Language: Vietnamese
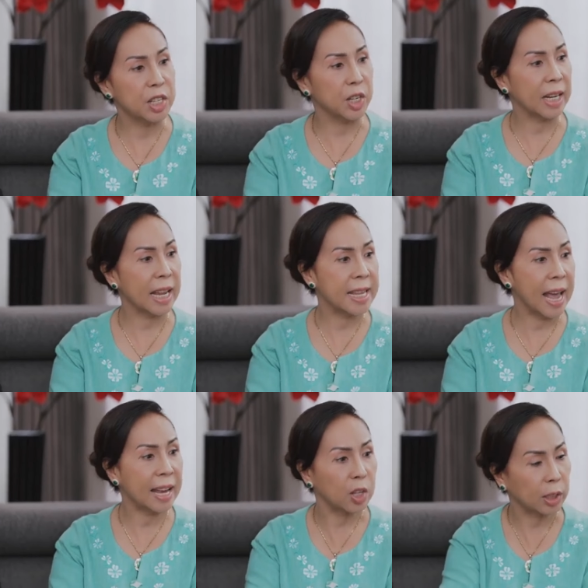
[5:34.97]
người ra
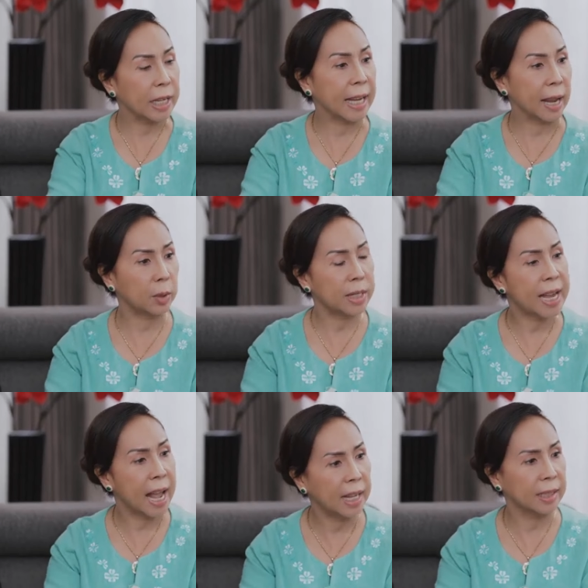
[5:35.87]
giá rồi kỳ kèo đó chứ
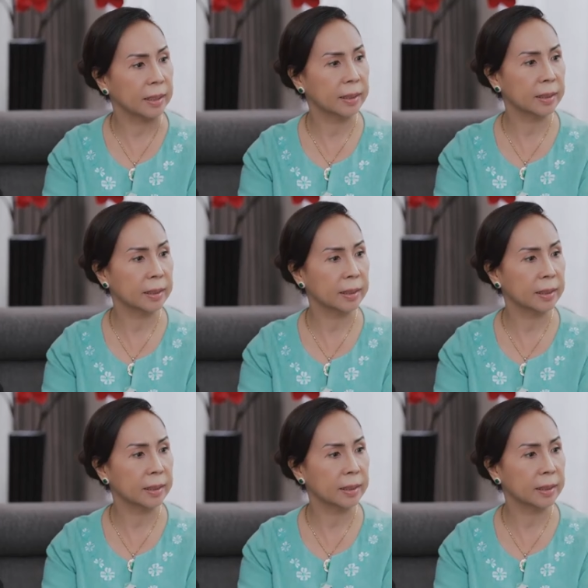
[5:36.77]
ai.